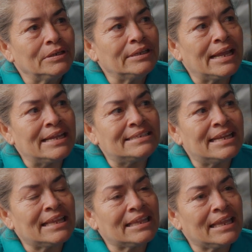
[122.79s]
Y
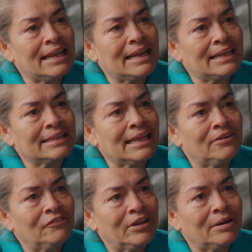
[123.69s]
17 tiene él de estar
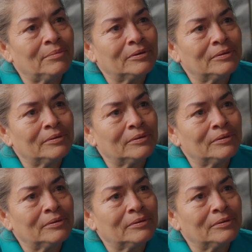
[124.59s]
enfermo.